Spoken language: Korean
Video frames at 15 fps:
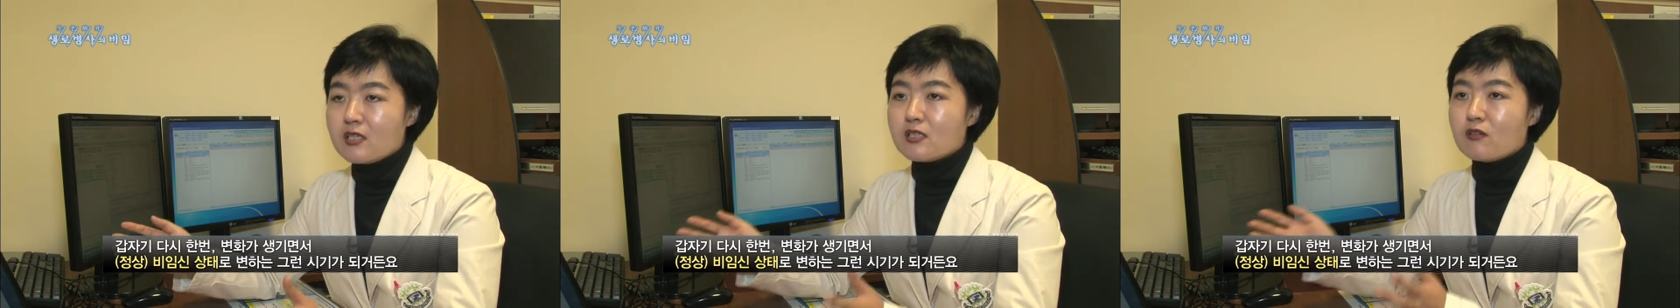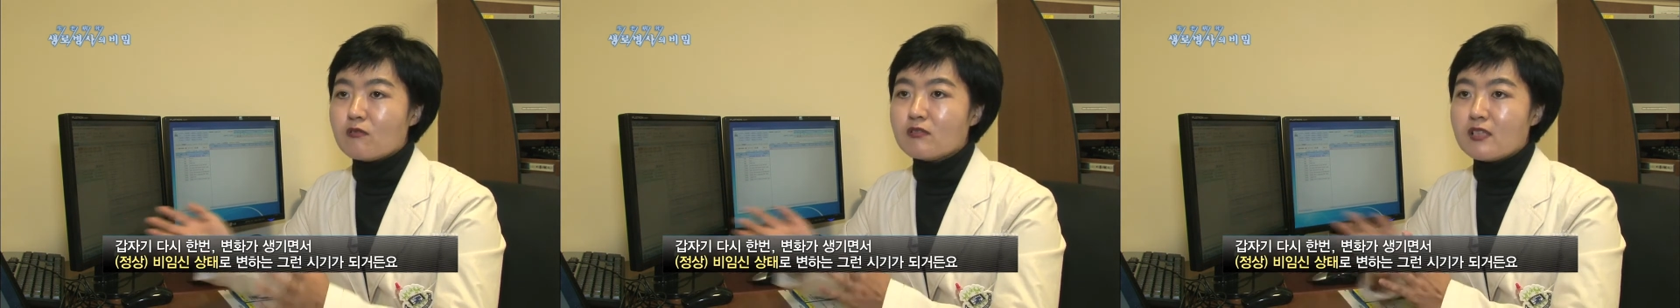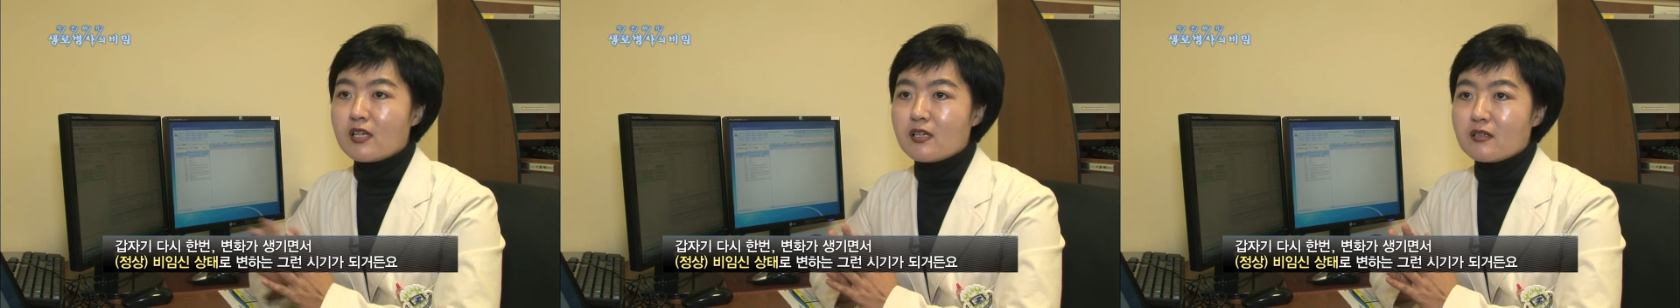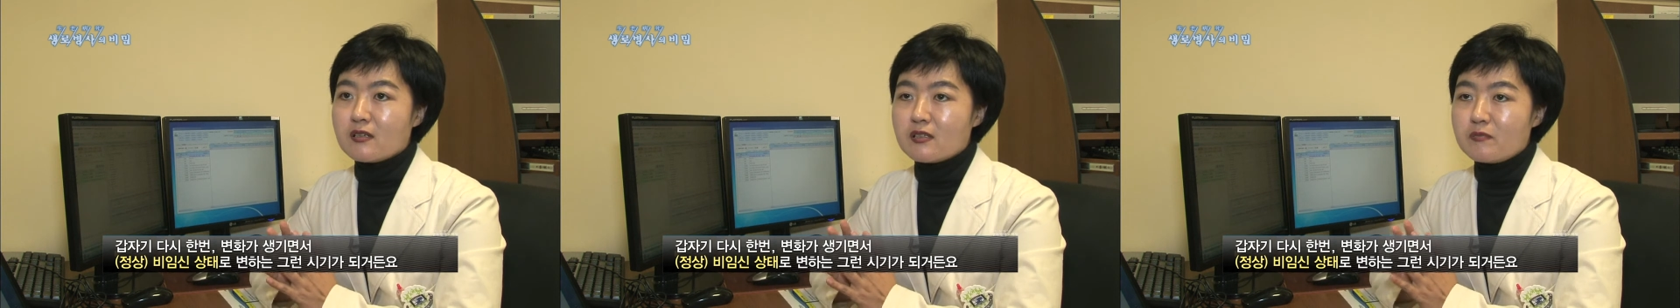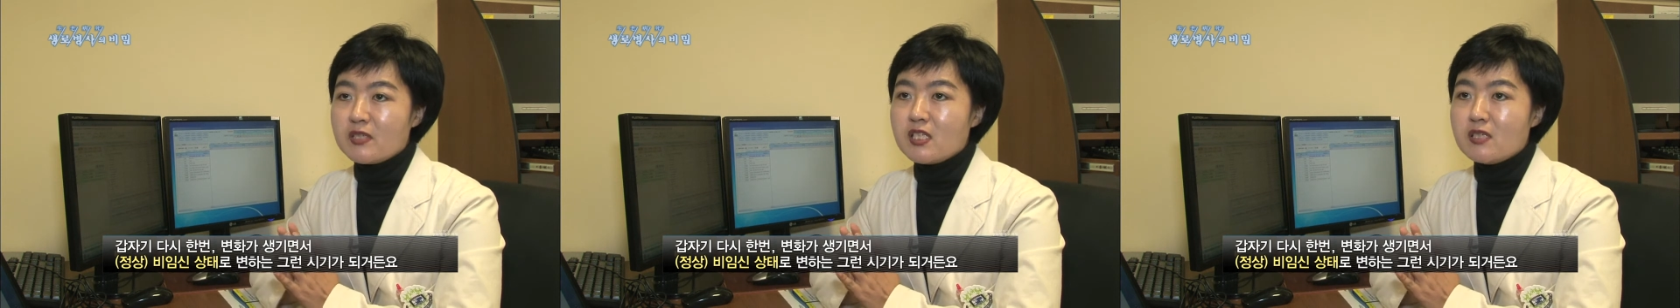
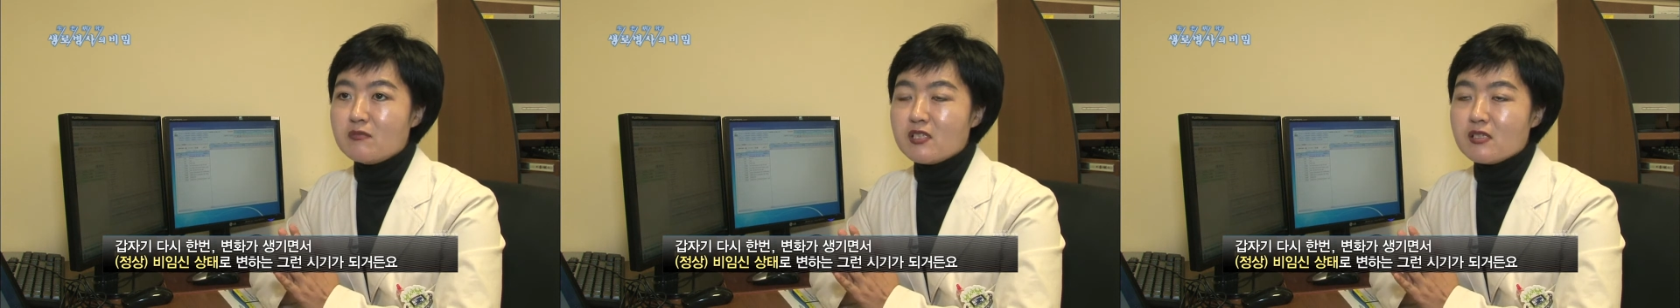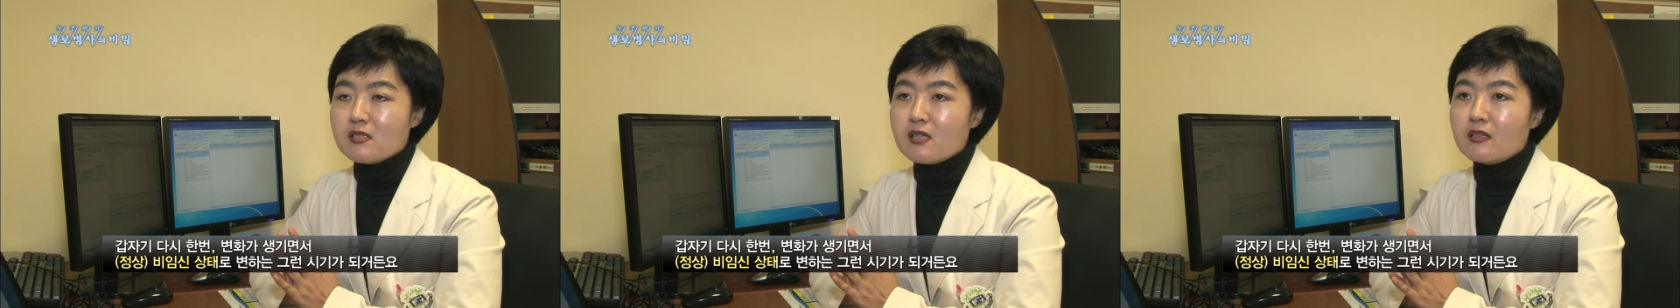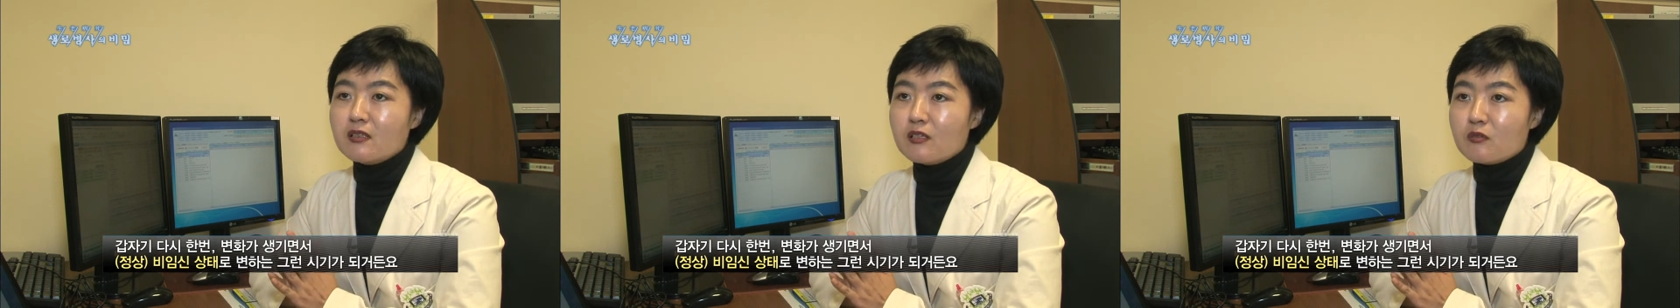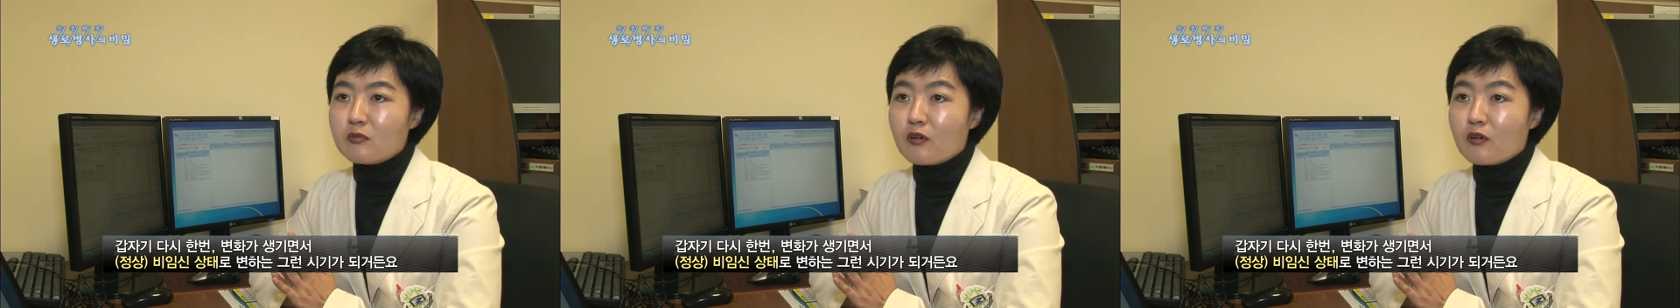정상 비임신 상태로